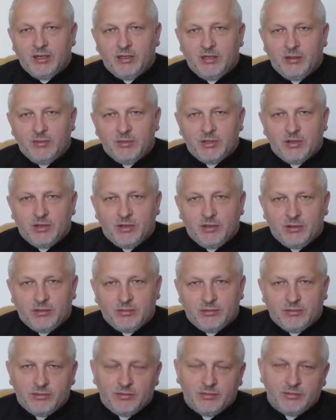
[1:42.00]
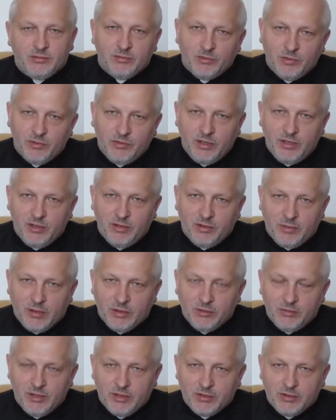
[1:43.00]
tym, co mówili o Panu